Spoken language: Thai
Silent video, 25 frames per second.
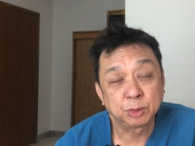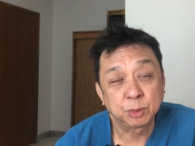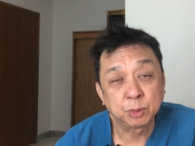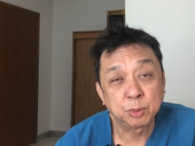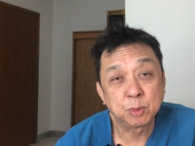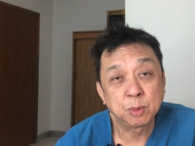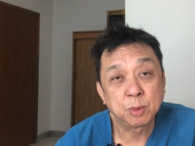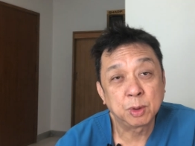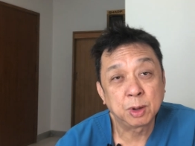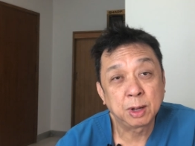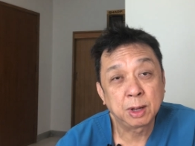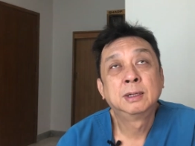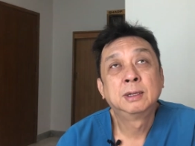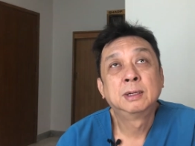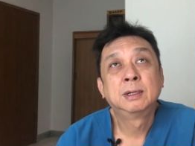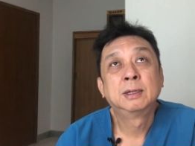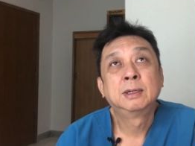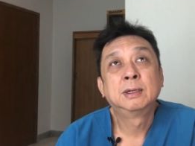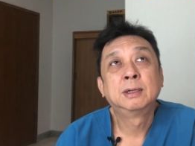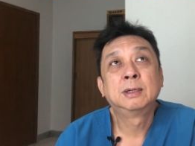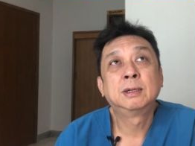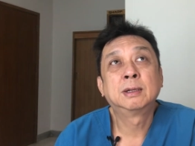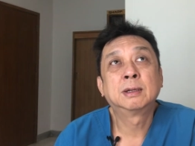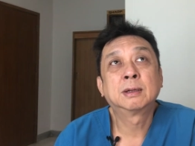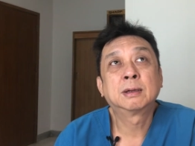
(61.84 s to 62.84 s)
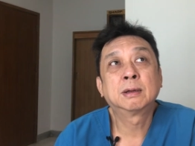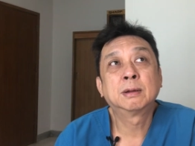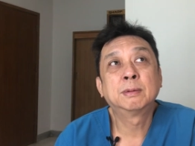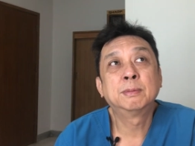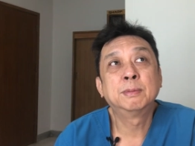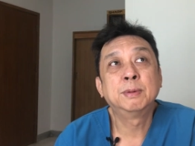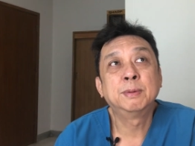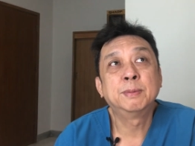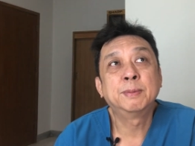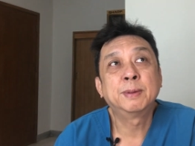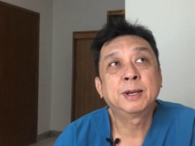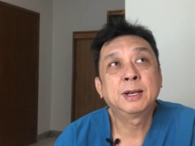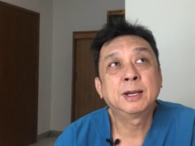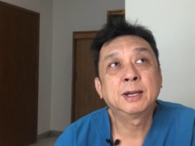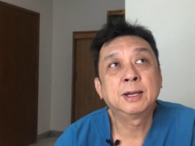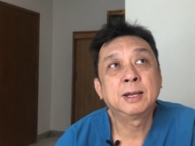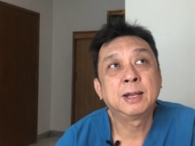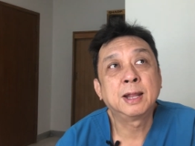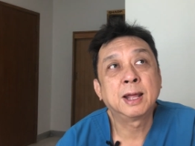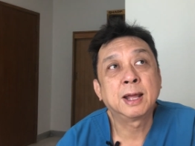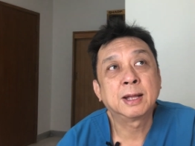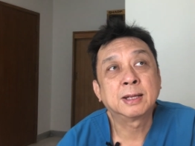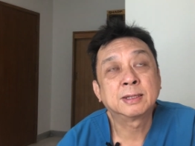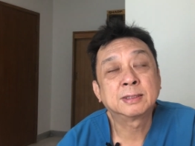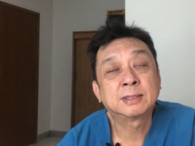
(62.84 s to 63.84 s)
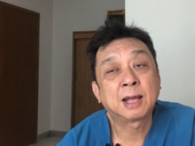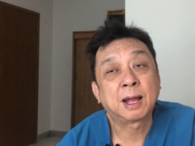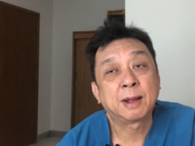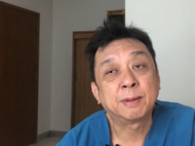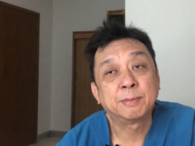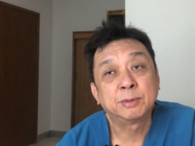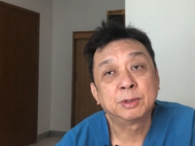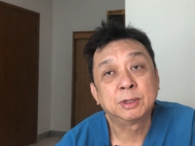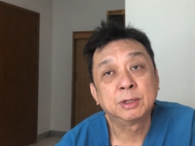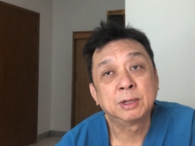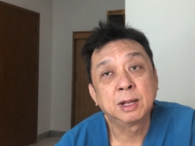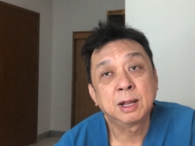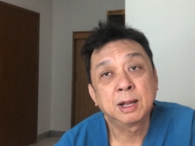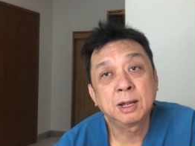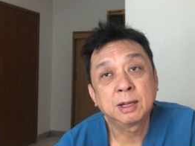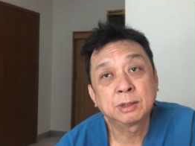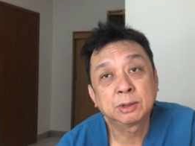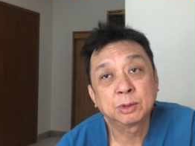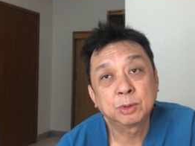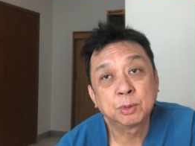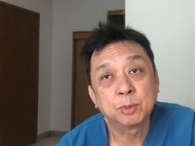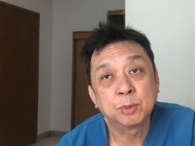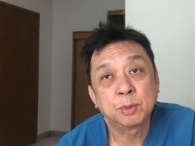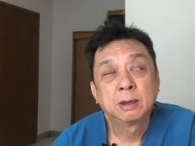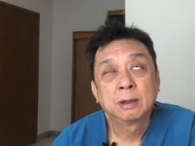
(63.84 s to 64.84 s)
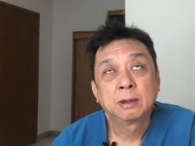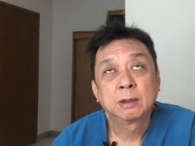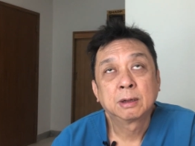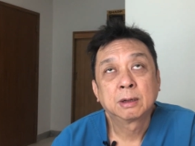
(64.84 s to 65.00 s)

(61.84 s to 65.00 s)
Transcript: ตัวแล้วก็มีเม็ดเลือดแดง3หตัว